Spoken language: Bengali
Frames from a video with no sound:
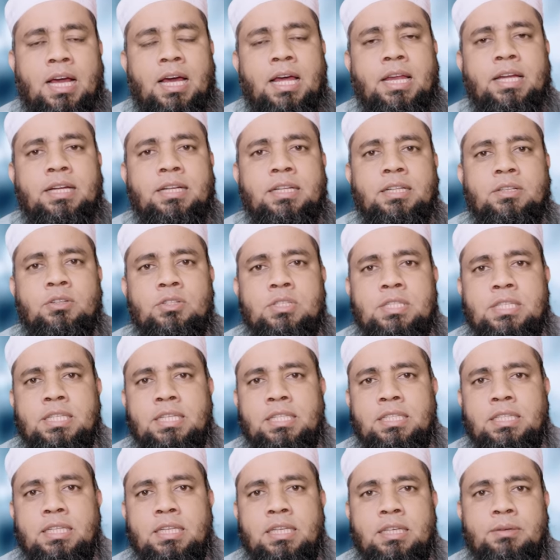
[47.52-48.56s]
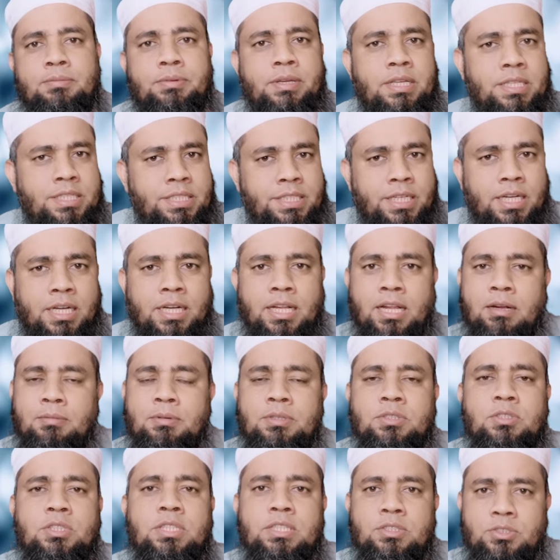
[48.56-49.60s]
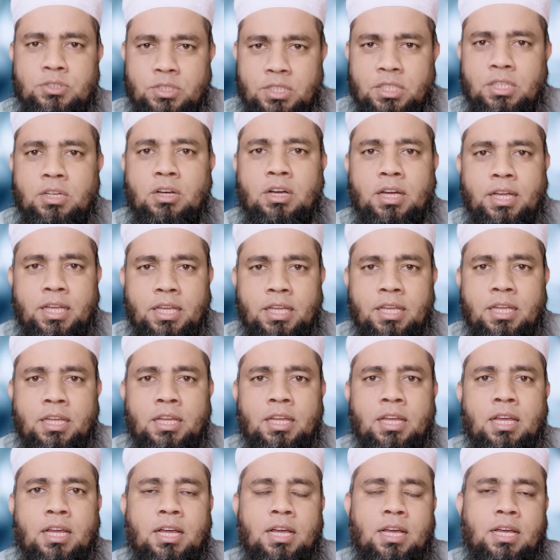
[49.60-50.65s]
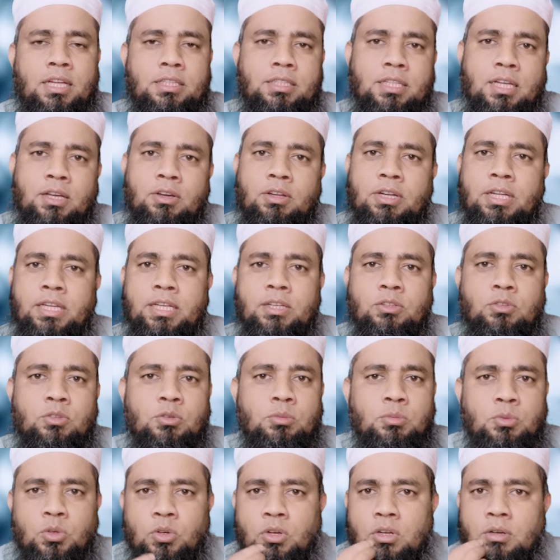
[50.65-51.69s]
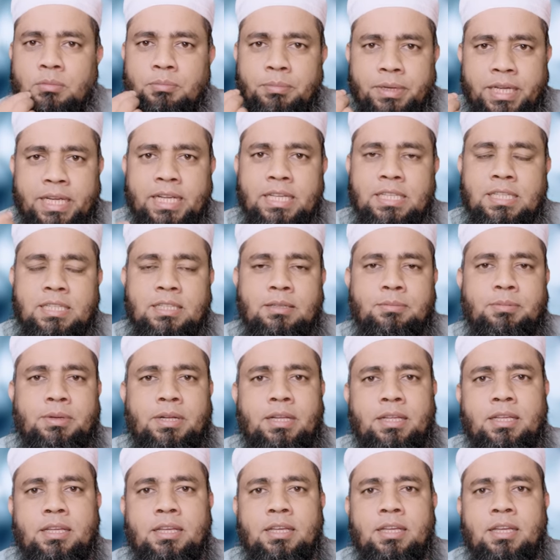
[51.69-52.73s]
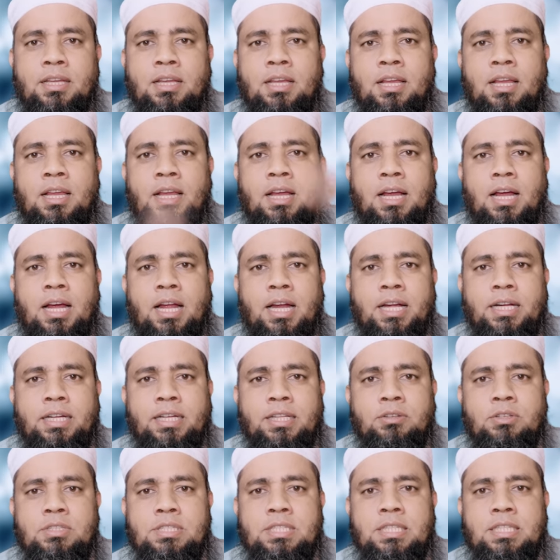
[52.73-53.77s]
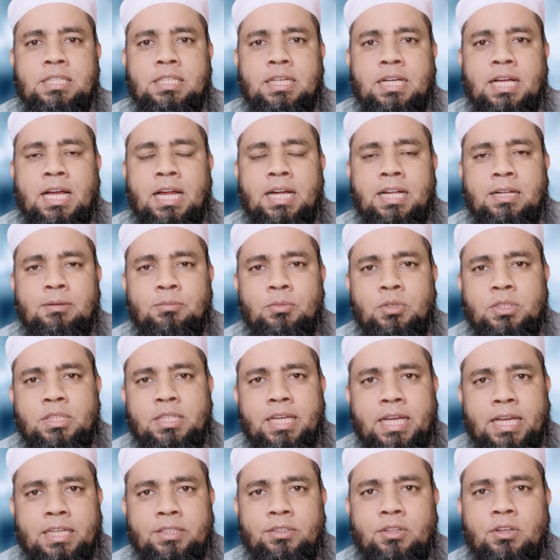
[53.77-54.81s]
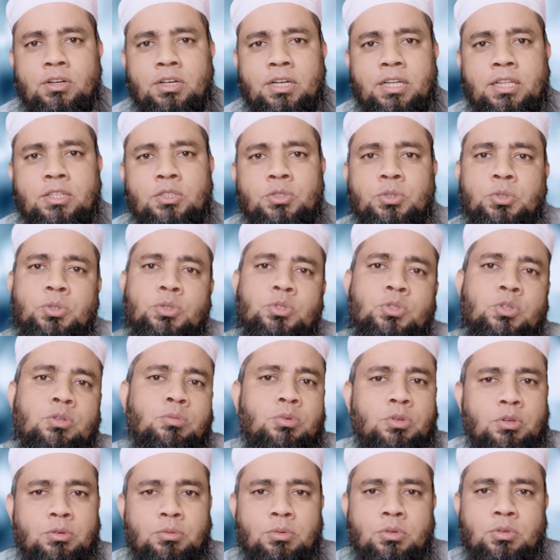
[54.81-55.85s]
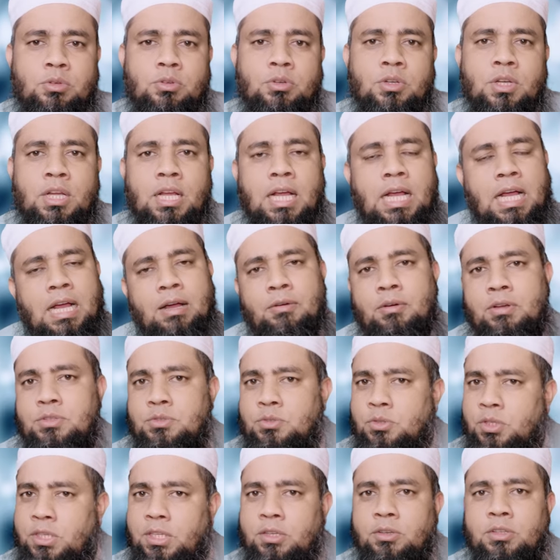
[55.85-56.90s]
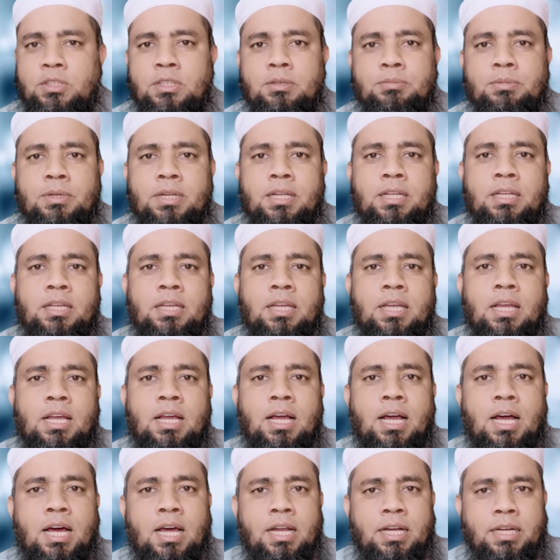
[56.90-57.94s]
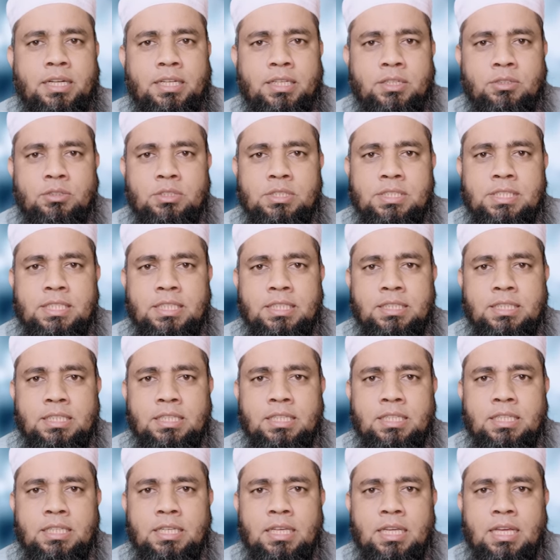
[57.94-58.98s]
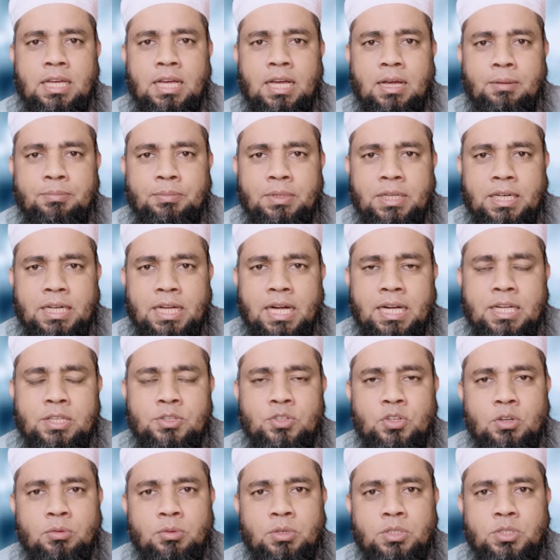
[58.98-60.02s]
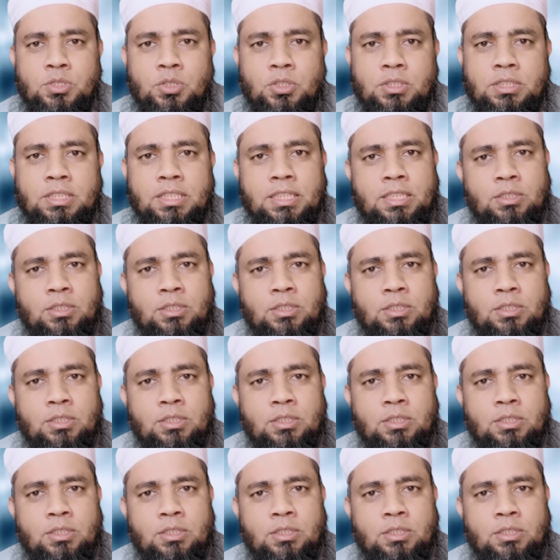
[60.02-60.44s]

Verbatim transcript: আরেকটি হচ্ছে যে ফেসিয়াল নার্ভে যদি ইঞ্জুরি হয় তাহলে কিন্তু মুখ বেঁকে যেতে পারে আরেকটি হচ্ছে যে কানের মধ্যে এক ধরনের শো শো ভো ভো আওয়াজ তৈরি হতে পারে আরেকটি হচ্ছে যে আপনার কানের শ্রবণ শক্তি